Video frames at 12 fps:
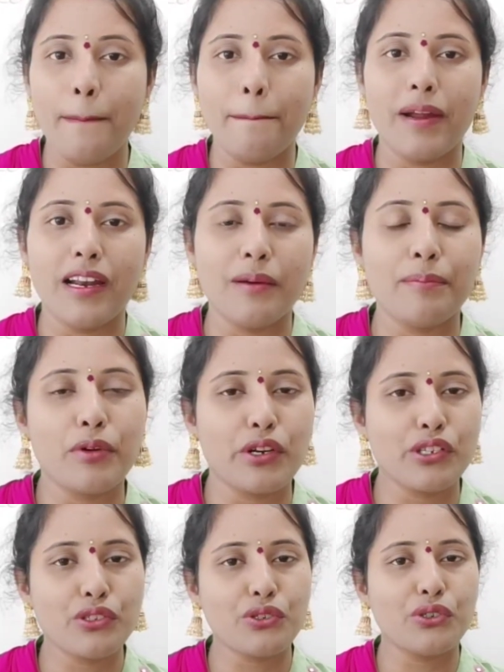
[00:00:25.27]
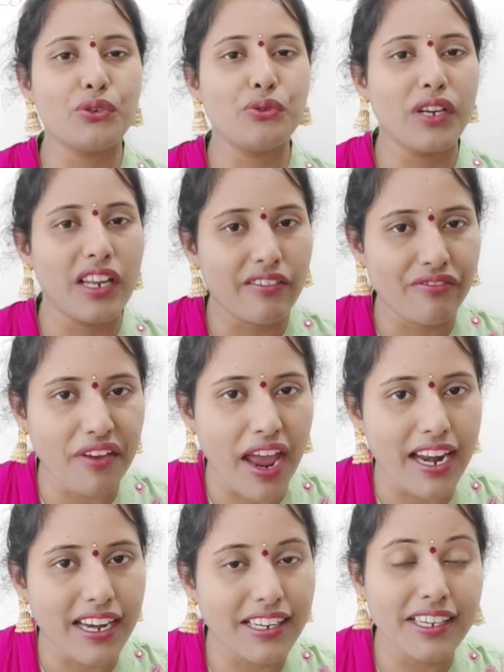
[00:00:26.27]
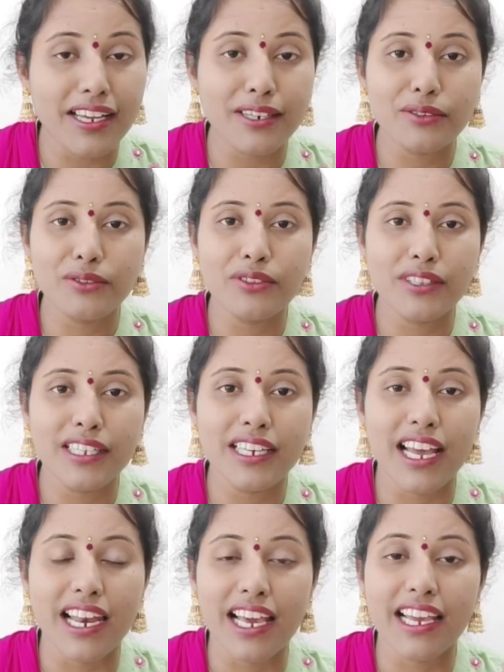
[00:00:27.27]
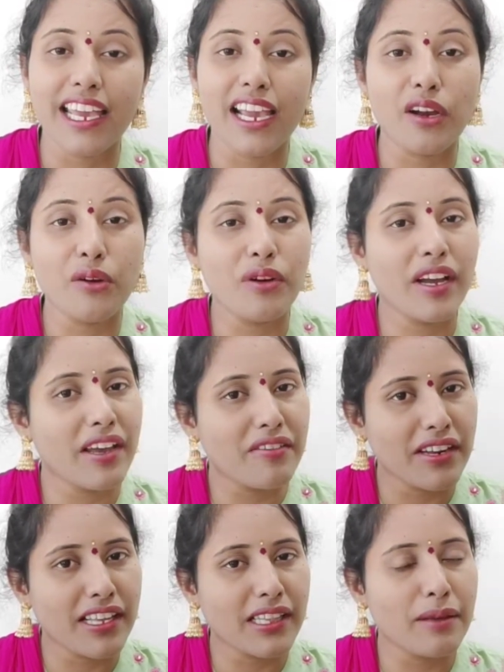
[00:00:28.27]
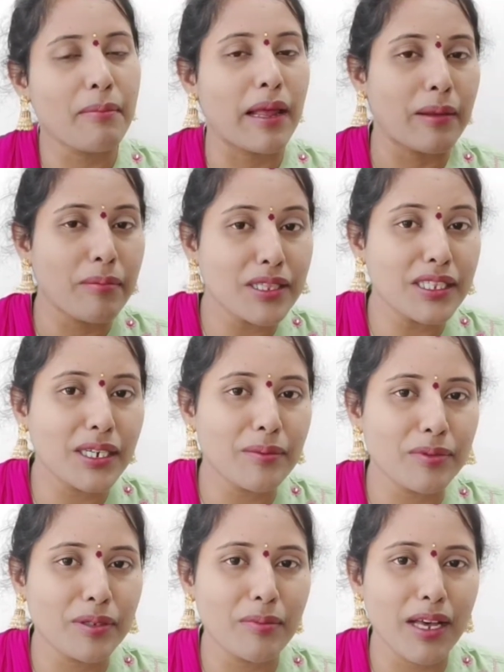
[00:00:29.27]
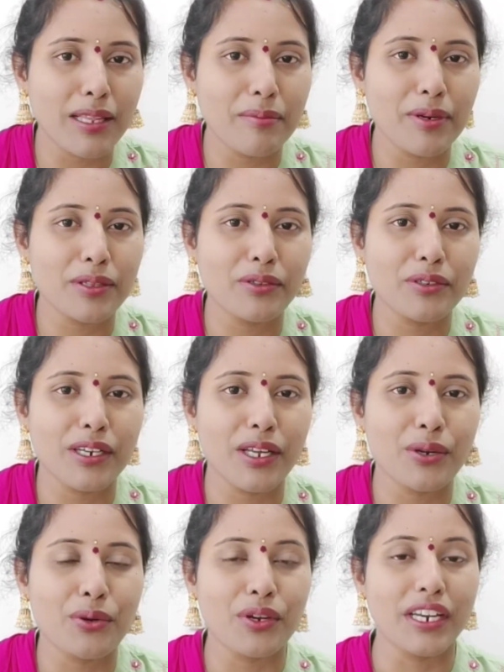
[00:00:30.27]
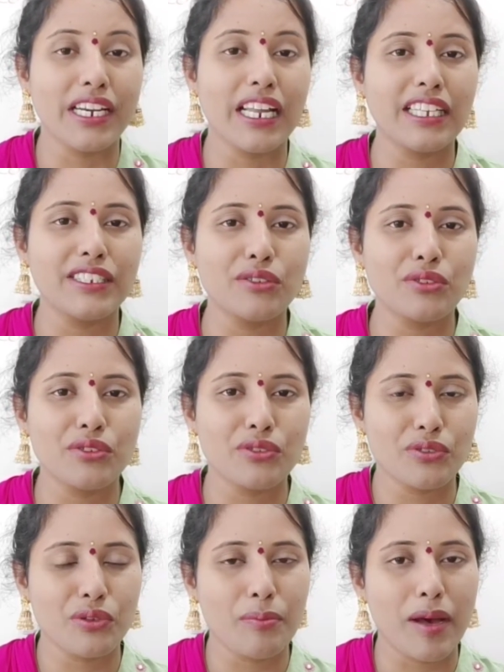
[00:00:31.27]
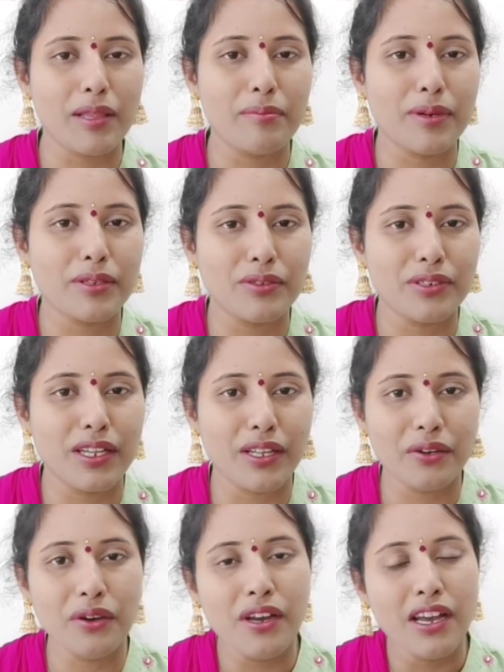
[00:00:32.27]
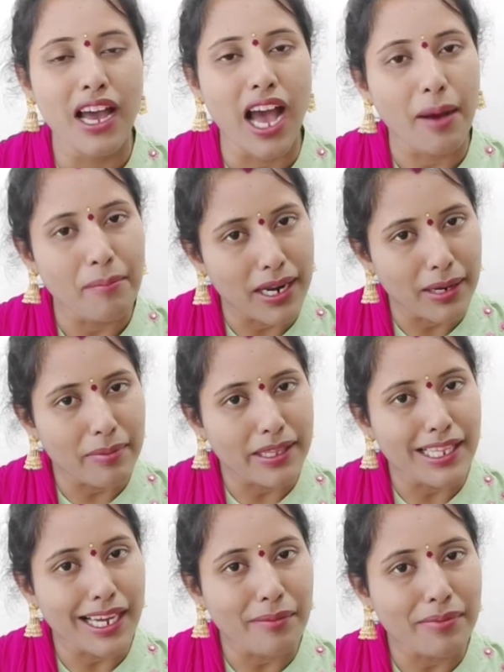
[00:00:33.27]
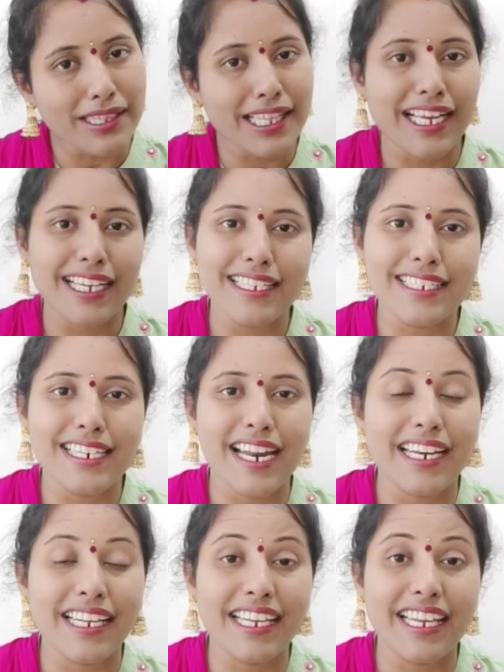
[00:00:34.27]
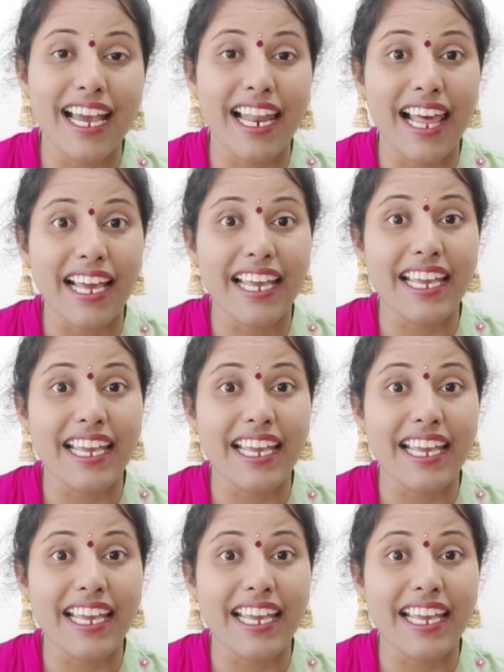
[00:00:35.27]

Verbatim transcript: మన పొట్ట చుట్టూ ఉండే ఫ్యాట్ కరుగుతుంది అలాగే ఎక్కువగా ఎవరైతే మలబద్ధకంతో బాధపడుతుంటారో ఇండైజెస్ట్తో బాధపడుతుంటారో ఆ మలబద్ధకంని తగ్గించడానికి అలాగే